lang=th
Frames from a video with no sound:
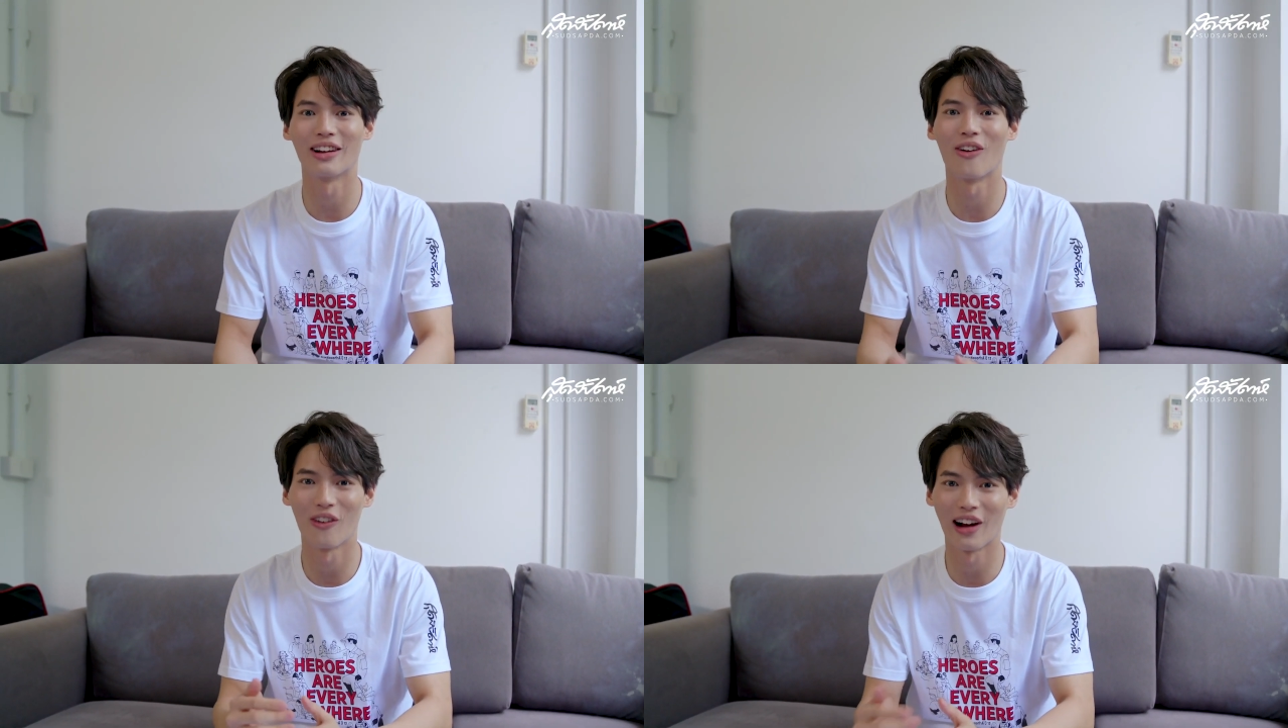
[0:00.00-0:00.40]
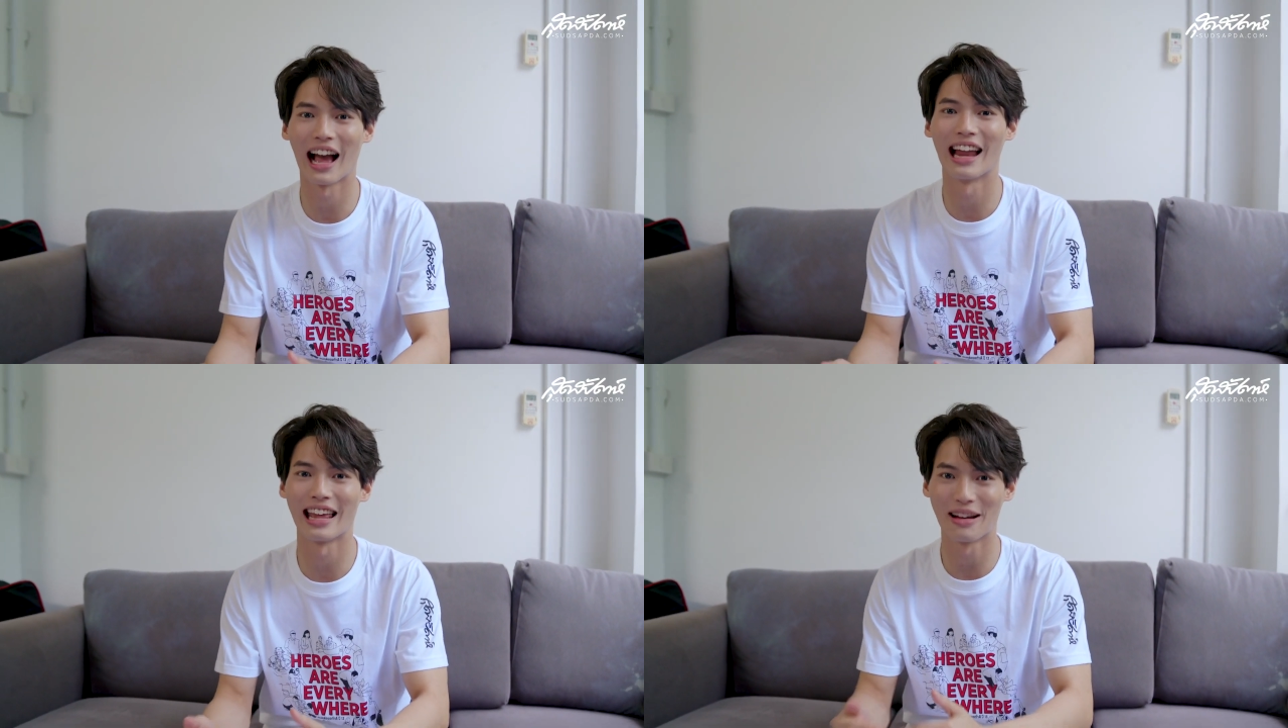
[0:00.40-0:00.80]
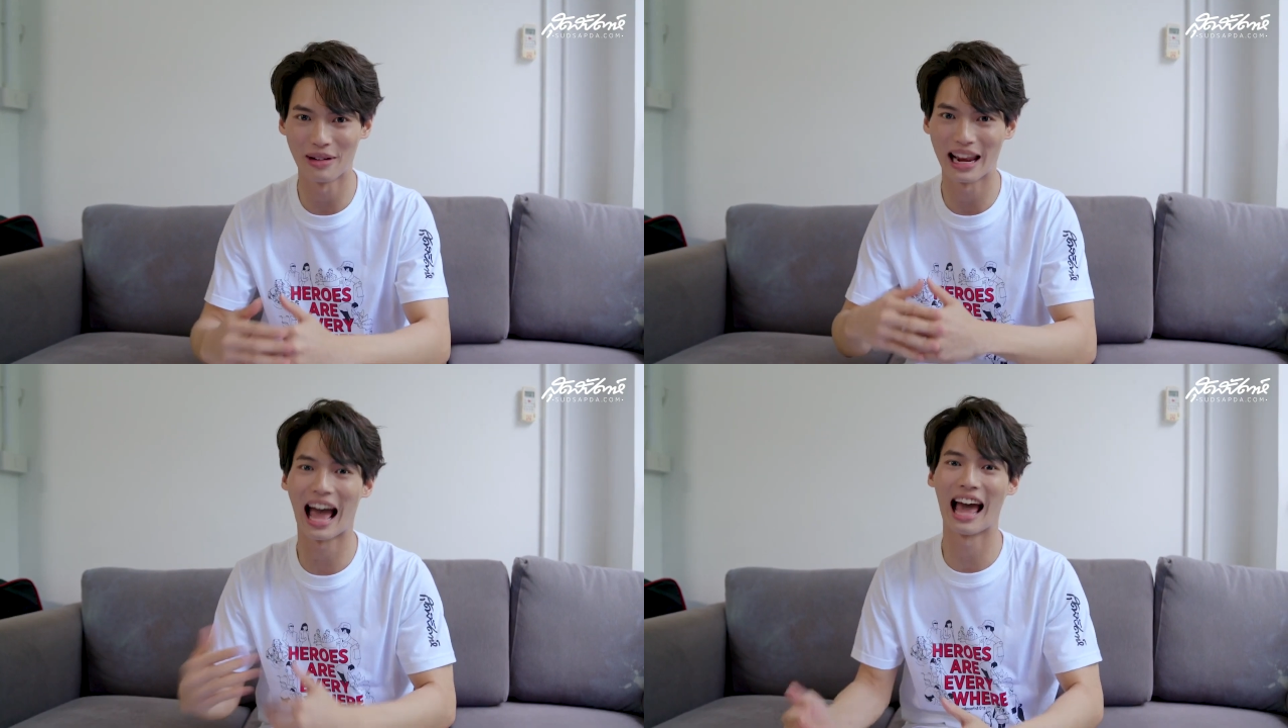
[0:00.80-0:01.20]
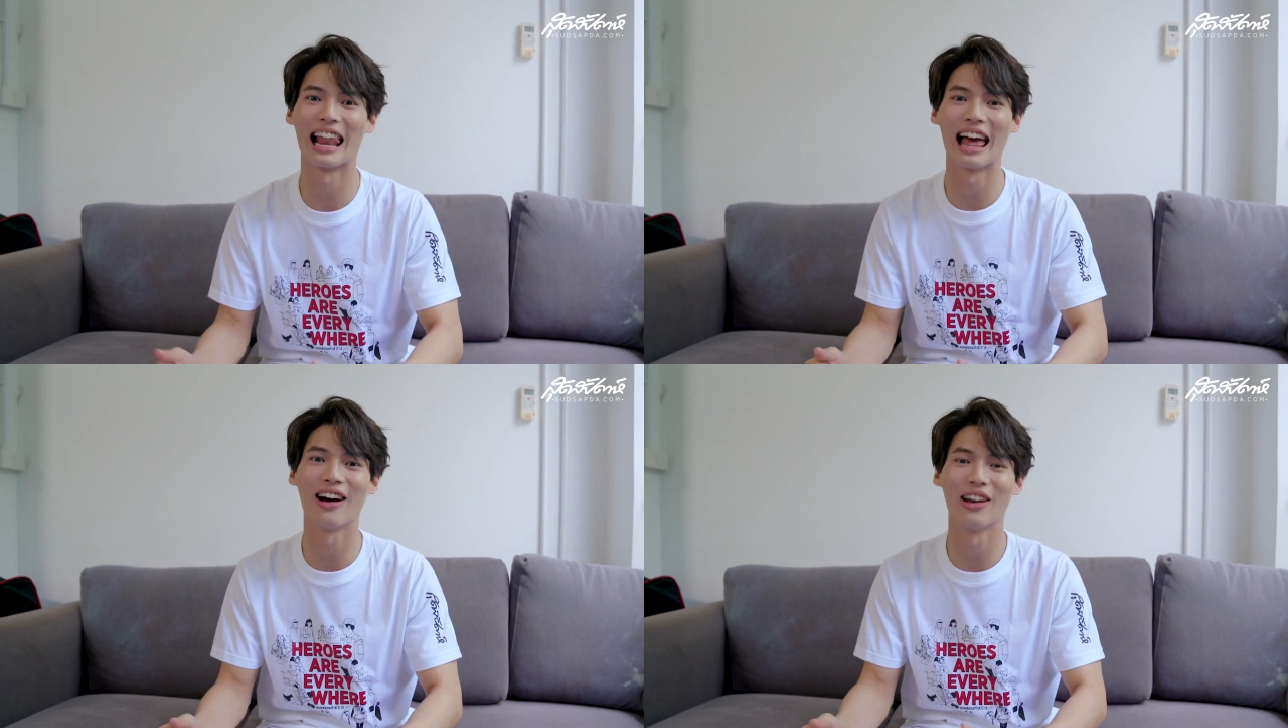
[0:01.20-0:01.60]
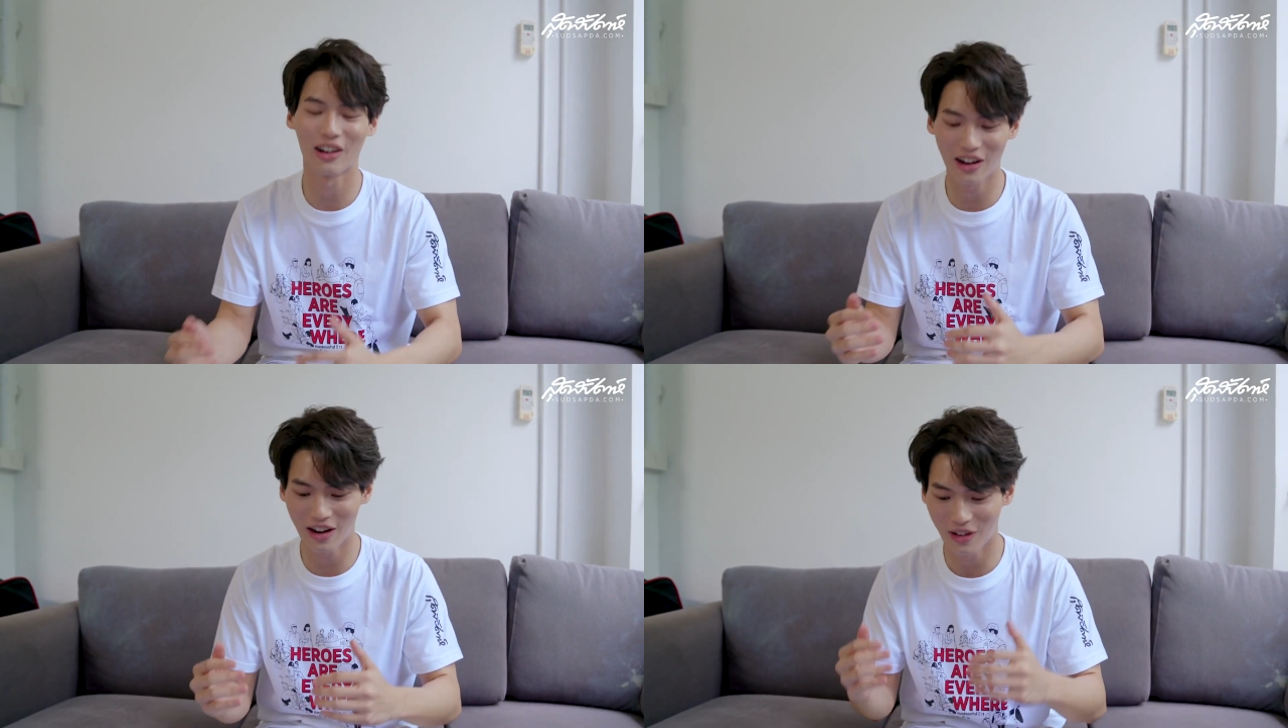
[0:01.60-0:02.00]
โครงการนี้มานานแล้ว แล้วก็